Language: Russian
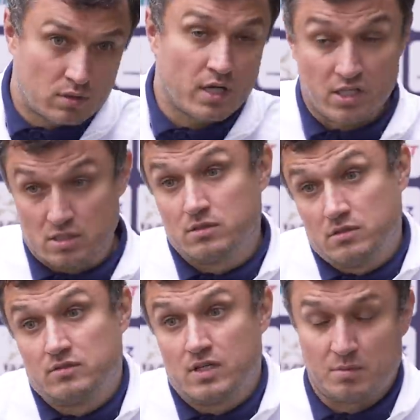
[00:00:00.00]
также
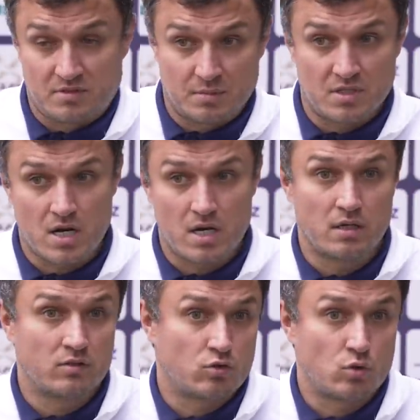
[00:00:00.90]
задница
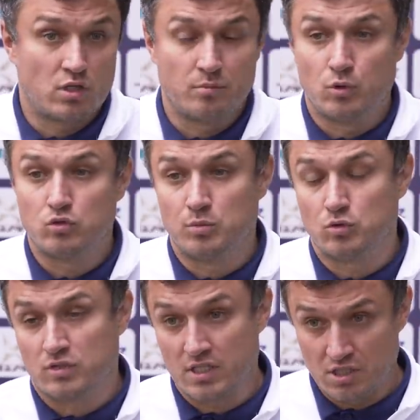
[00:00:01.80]
бедра, сроки
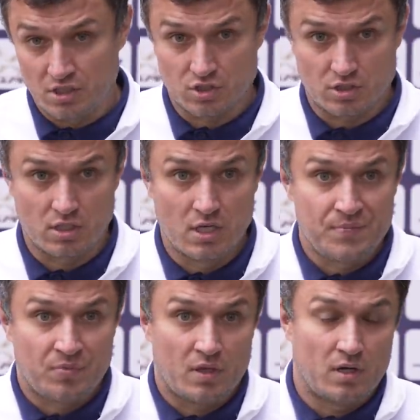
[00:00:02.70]
плюс-минус такие же.
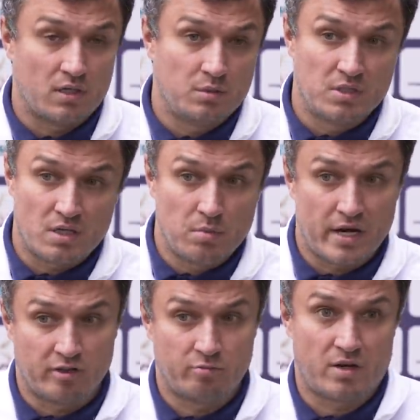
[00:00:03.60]
Э, Дмитрий Баринов